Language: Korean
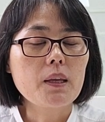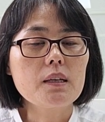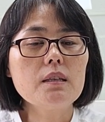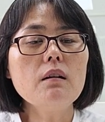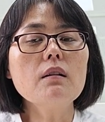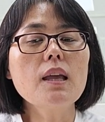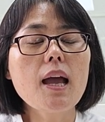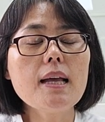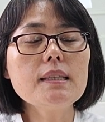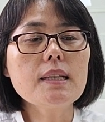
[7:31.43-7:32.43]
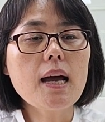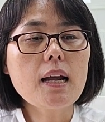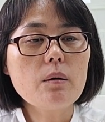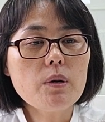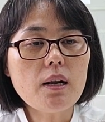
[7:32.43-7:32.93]
그렇게 한
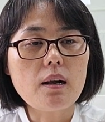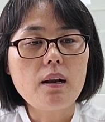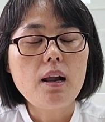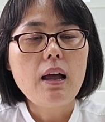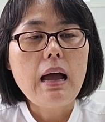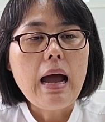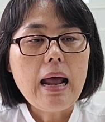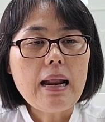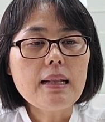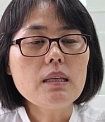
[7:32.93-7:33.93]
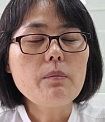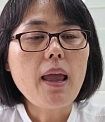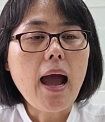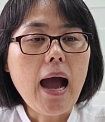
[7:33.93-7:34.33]
사람을 하나님의